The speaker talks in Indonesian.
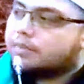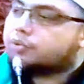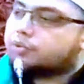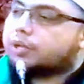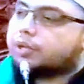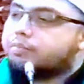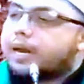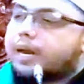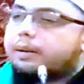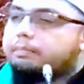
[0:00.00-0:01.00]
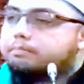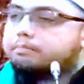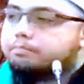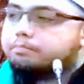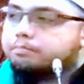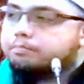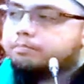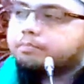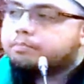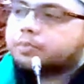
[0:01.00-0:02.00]
suatu malam
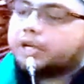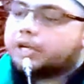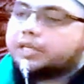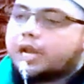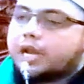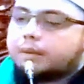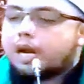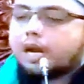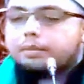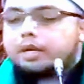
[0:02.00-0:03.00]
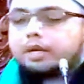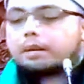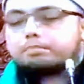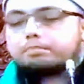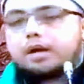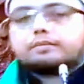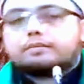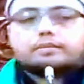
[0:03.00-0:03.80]
Sayyidina Bilal bin Rabbah